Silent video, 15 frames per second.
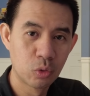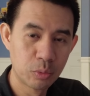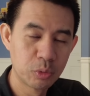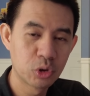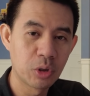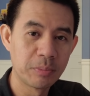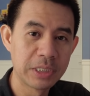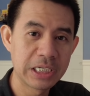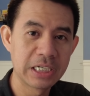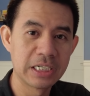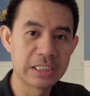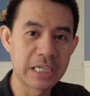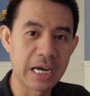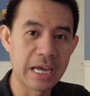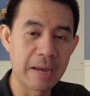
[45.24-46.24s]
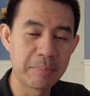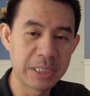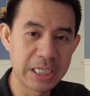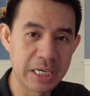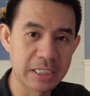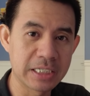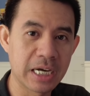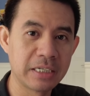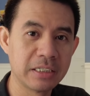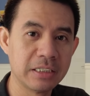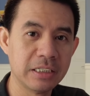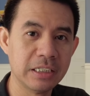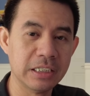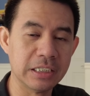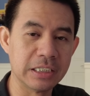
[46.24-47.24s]
คุณผู้ชมที่เคยใช้แอปพลิเคชัน
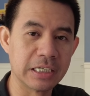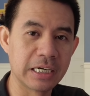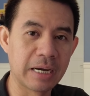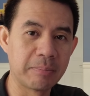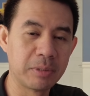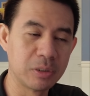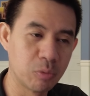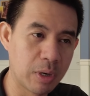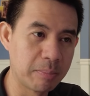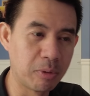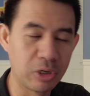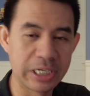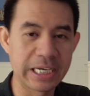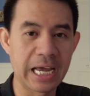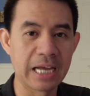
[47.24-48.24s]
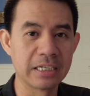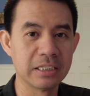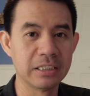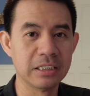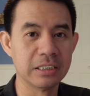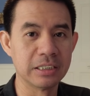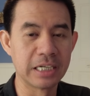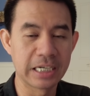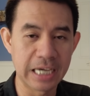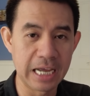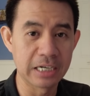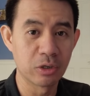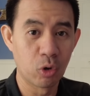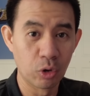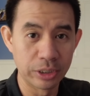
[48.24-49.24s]
อื่นๆนะครับหรือว่าบริการ
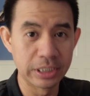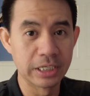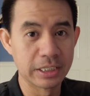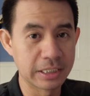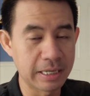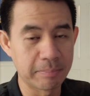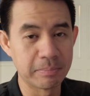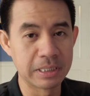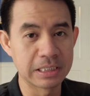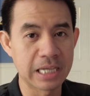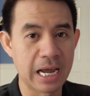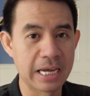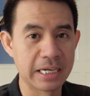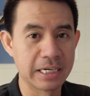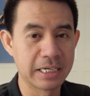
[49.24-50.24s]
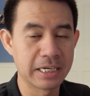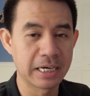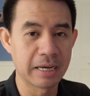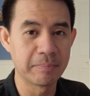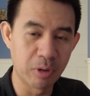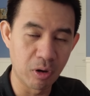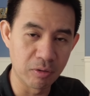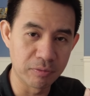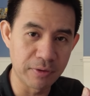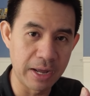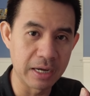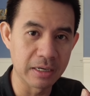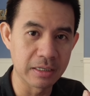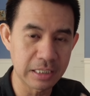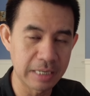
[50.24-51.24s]
อื่นๆในการโอนเงินกลับเมืองไทยเนี่ยนะครับลอ
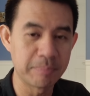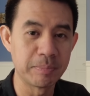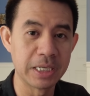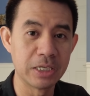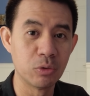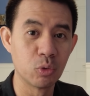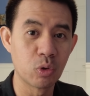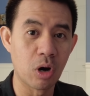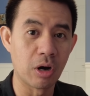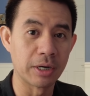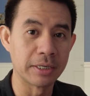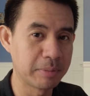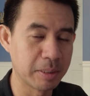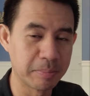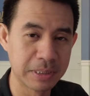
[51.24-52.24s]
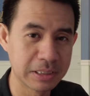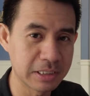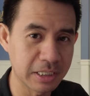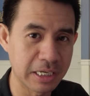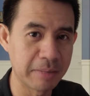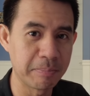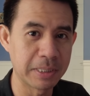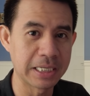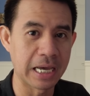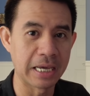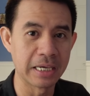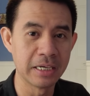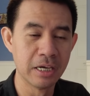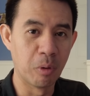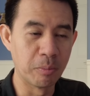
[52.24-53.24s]
งฟังคลิปนี้ดูก่อนอย่าเพิ่งสคิปไปไห
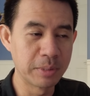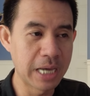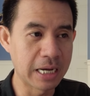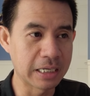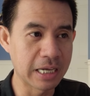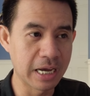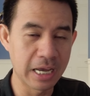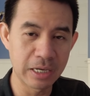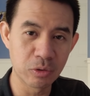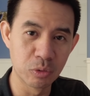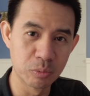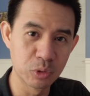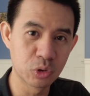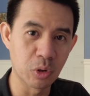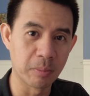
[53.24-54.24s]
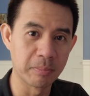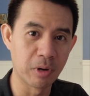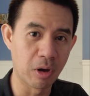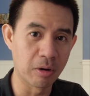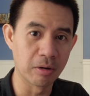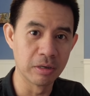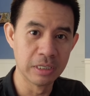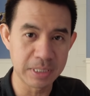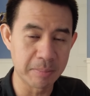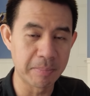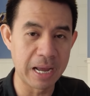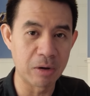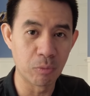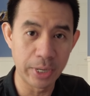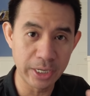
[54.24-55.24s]
นผมอยากจะให้คุณผู้ชมลองส
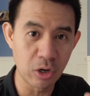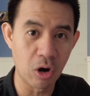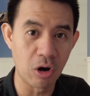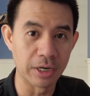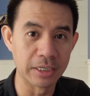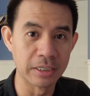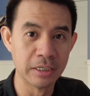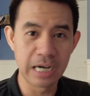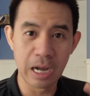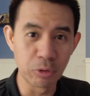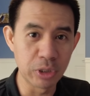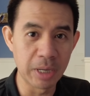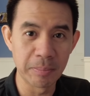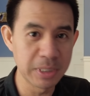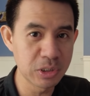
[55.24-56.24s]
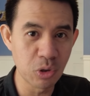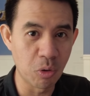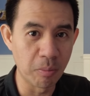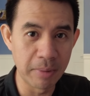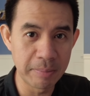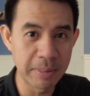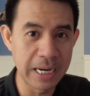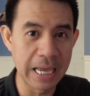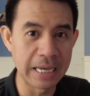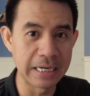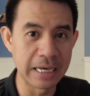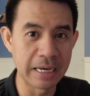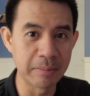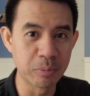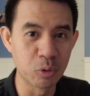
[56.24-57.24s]
มัครไว้ก่อนเรายังไม่ส่งไม่เป็นไร
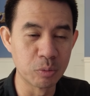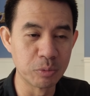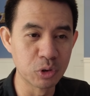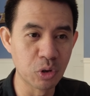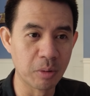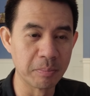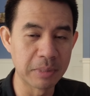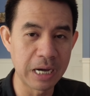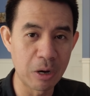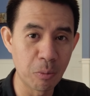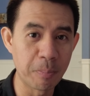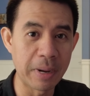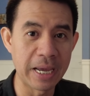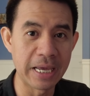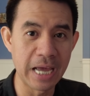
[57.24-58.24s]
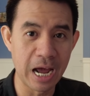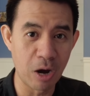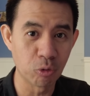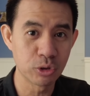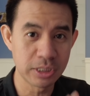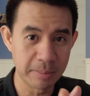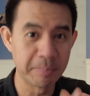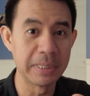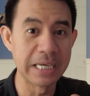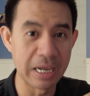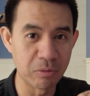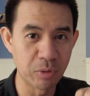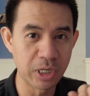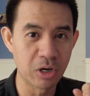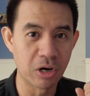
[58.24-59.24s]
นะครับคุณผู้ชมเข้าไปเอาสิบเหรียญ
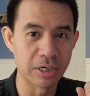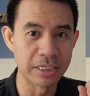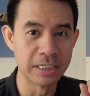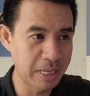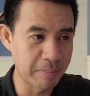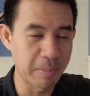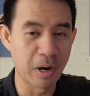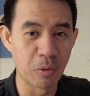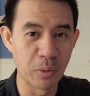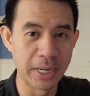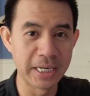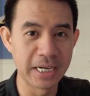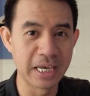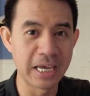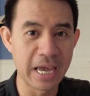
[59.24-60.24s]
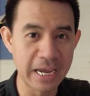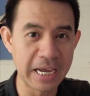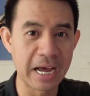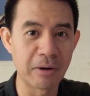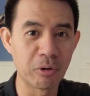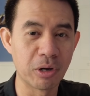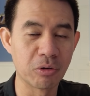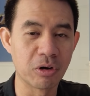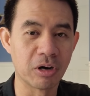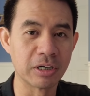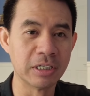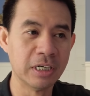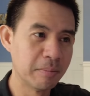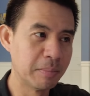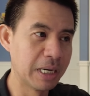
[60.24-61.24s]
ไว้ก่อนเก็บเอาไว้ใน แอคเคาท์ เราก่อ
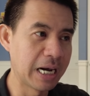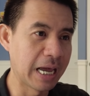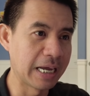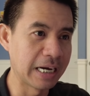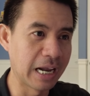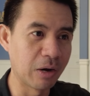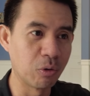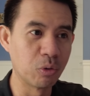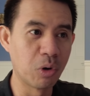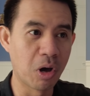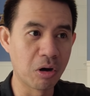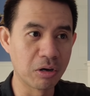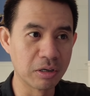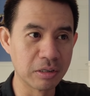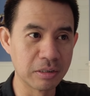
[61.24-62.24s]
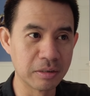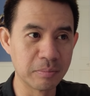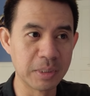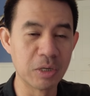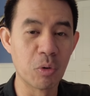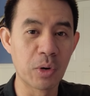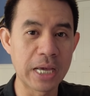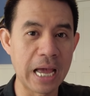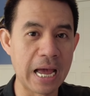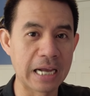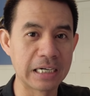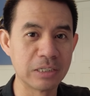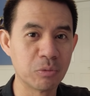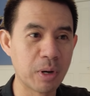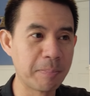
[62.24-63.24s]
นเมื่อไหร่เราลองมีโอกา
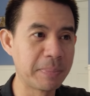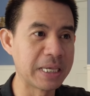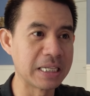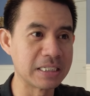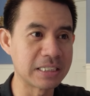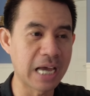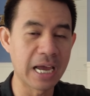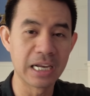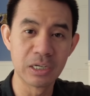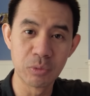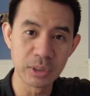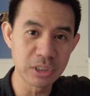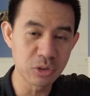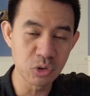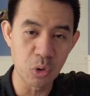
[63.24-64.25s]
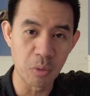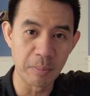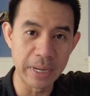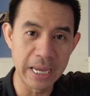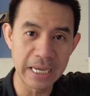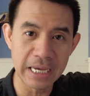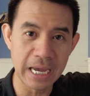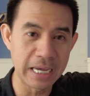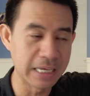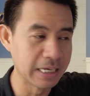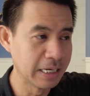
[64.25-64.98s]
สหรือว่าเปลี่ยนใจหรือว่าจะส่งไปให้ใค